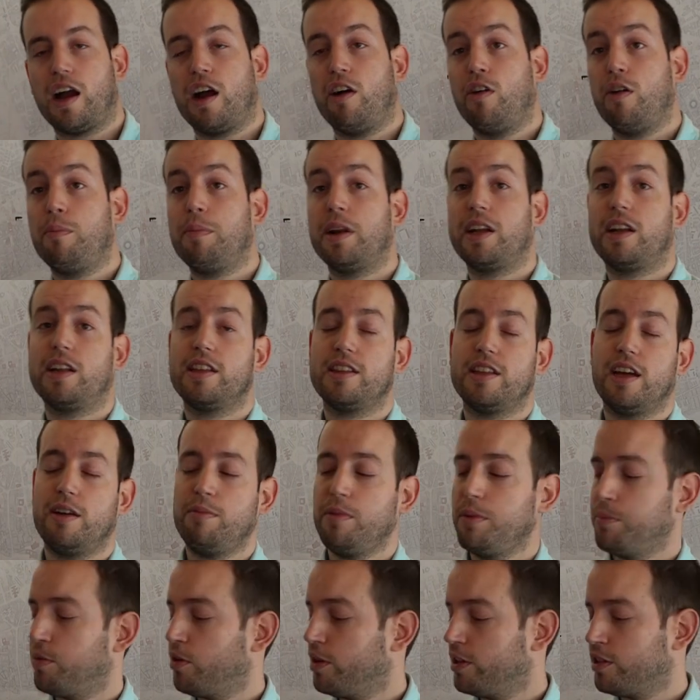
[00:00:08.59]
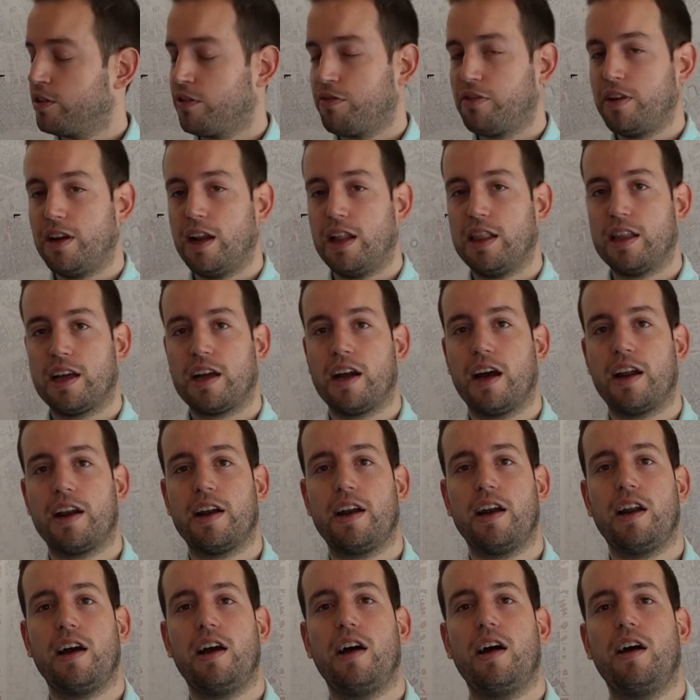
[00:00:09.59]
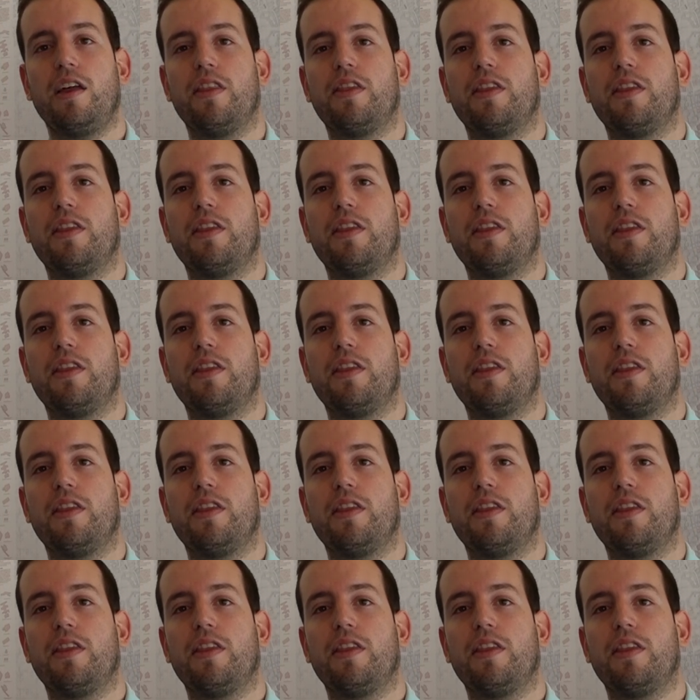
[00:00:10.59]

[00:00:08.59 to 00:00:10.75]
acabo de presentar mi proyecto final de carrera